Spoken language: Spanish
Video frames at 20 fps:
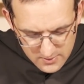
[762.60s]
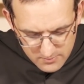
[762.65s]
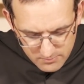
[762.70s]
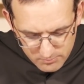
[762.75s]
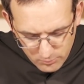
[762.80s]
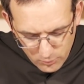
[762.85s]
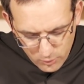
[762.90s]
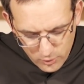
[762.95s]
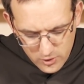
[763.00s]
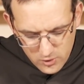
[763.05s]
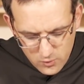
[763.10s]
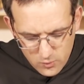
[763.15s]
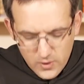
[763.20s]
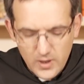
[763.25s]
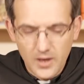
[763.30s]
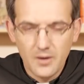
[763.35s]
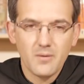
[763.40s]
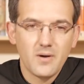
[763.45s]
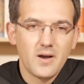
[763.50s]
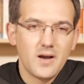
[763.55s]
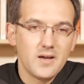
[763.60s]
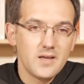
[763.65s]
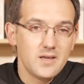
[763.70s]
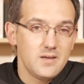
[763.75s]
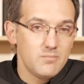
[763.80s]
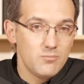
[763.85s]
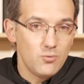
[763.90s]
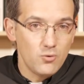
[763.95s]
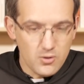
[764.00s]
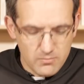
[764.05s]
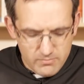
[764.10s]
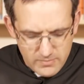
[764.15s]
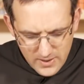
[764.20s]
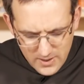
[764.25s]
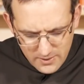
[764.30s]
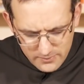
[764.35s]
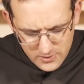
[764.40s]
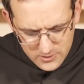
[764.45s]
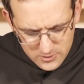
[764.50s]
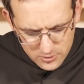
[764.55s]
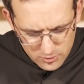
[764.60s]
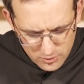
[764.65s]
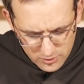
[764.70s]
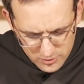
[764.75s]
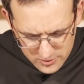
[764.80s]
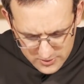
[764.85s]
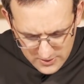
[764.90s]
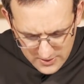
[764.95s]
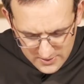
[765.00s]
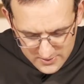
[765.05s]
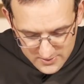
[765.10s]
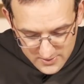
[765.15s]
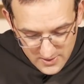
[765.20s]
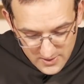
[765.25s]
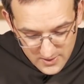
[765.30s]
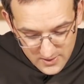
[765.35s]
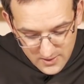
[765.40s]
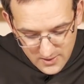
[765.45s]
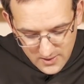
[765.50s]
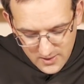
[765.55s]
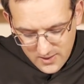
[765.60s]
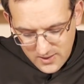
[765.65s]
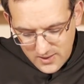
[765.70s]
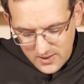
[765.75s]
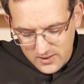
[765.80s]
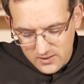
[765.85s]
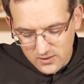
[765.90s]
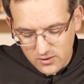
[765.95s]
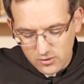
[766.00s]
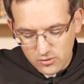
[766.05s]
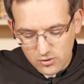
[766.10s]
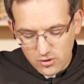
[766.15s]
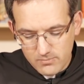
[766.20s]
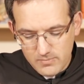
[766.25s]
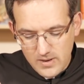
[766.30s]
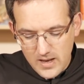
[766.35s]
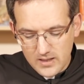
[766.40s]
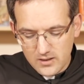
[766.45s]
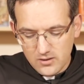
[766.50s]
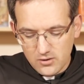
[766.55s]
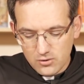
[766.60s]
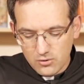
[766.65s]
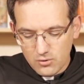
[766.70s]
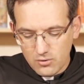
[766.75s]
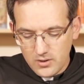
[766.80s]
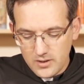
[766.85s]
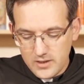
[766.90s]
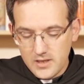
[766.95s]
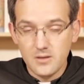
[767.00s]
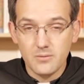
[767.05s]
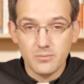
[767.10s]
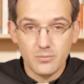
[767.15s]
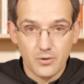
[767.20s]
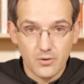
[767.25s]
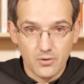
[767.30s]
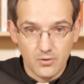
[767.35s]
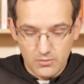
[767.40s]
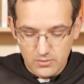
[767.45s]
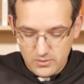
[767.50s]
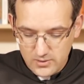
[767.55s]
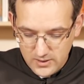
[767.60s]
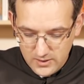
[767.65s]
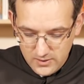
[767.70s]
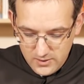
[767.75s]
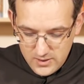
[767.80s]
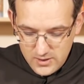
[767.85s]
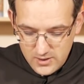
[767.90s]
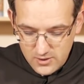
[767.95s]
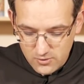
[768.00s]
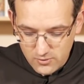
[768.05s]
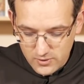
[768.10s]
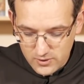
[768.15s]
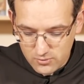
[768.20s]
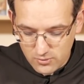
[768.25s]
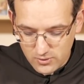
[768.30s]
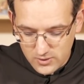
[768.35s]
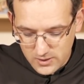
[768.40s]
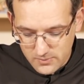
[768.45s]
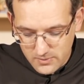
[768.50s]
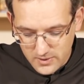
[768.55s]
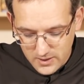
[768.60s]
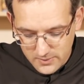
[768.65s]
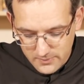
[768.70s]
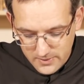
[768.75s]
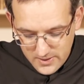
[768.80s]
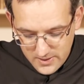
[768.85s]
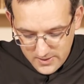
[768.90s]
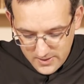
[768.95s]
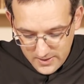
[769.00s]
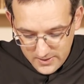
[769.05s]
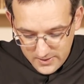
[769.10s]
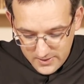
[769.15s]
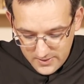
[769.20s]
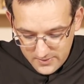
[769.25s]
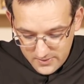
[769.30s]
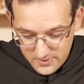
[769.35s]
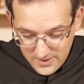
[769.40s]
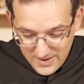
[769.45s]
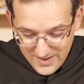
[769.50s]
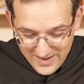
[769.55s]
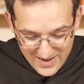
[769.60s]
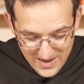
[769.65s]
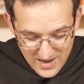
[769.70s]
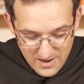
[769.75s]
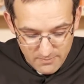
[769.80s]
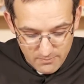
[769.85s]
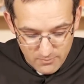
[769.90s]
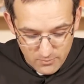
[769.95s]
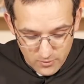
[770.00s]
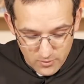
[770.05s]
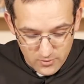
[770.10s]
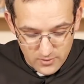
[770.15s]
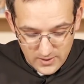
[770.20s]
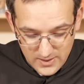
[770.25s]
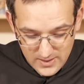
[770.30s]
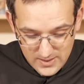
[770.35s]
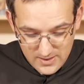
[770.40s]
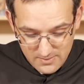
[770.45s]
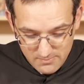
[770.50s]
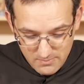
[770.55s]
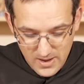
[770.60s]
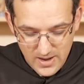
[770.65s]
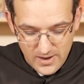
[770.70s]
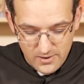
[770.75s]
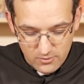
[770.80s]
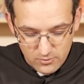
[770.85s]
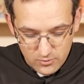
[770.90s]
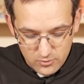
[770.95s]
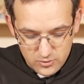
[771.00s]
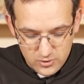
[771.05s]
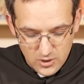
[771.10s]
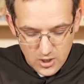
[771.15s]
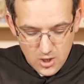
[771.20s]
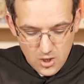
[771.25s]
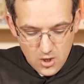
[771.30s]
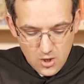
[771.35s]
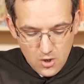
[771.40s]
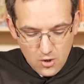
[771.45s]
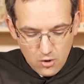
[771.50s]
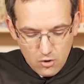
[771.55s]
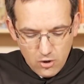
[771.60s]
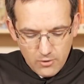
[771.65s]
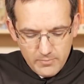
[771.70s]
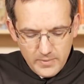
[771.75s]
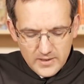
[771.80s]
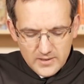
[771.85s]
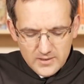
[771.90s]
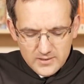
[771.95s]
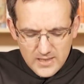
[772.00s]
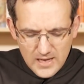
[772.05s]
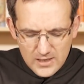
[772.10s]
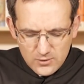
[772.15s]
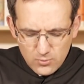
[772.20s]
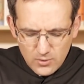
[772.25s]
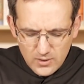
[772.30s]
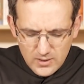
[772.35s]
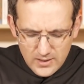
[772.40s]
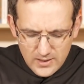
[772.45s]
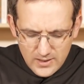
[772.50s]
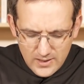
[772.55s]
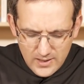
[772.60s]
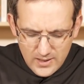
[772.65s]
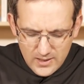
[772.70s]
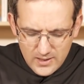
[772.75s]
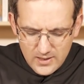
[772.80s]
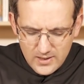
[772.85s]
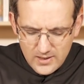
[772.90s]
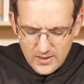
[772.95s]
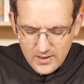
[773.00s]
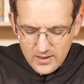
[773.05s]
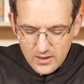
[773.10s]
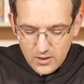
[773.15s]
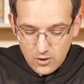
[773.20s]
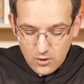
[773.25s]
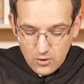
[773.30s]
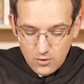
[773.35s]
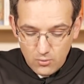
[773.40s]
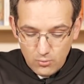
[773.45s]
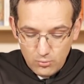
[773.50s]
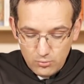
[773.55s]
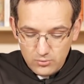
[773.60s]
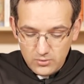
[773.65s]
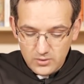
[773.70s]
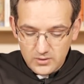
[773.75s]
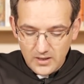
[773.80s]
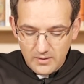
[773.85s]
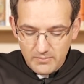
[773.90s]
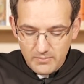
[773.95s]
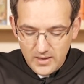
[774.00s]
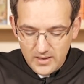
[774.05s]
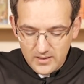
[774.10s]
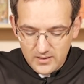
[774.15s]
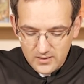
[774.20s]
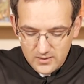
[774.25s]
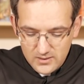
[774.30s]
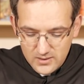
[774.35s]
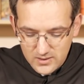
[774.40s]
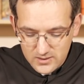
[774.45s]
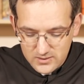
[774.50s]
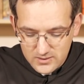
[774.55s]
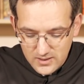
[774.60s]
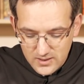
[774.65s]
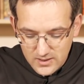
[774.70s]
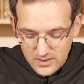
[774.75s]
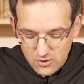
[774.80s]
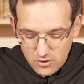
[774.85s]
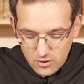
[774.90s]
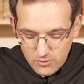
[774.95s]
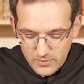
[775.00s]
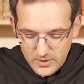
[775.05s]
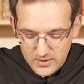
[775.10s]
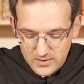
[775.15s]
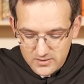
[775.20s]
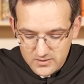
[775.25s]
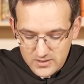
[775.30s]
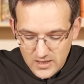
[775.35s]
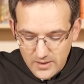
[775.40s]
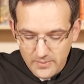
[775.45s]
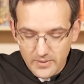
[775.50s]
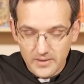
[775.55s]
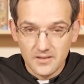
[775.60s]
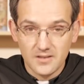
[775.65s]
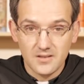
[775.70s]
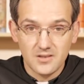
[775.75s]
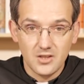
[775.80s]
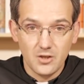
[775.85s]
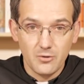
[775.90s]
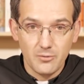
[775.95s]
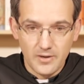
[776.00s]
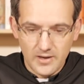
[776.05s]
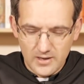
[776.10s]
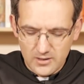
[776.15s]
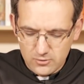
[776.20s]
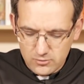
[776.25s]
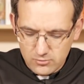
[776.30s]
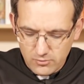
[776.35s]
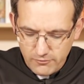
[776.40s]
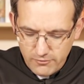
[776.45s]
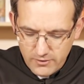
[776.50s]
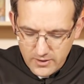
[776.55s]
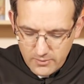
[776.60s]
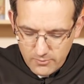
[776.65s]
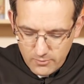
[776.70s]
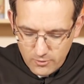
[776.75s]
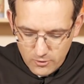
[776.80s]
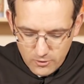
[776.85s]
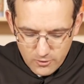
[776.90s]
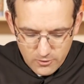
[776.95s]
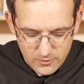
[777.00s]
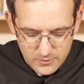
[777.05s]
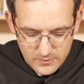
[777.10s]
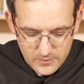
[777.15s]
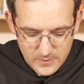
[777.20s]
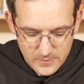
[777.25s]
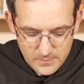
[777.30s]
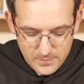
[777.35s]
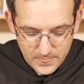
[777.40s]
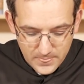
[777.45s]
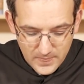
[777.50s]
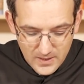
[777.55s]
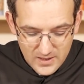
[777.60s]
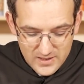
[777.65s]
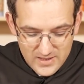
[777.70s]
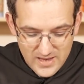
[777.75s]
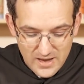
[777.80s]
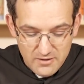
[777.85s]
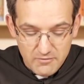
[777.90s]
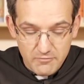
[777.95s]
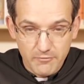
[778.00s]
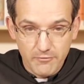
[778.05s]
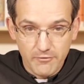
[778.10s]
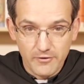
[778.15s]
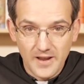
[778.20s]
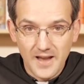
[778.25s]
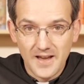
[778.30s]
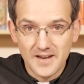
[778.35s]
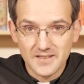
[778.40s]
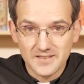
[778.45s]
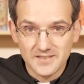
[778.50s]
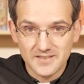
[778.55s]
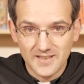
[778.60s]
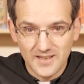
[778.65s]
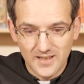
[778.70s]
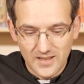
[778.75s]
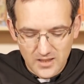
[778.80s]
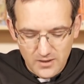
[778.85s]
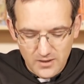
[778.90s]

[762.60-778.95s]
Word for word: muy nueva y muy maravillosa, y es que en tomando libro, que digo, esto escribe Rivadeneira, de Erasmo en las manos, comenzando a leer en él, juntamente se le comenzaba a entibiar su fervor y a enfriarse la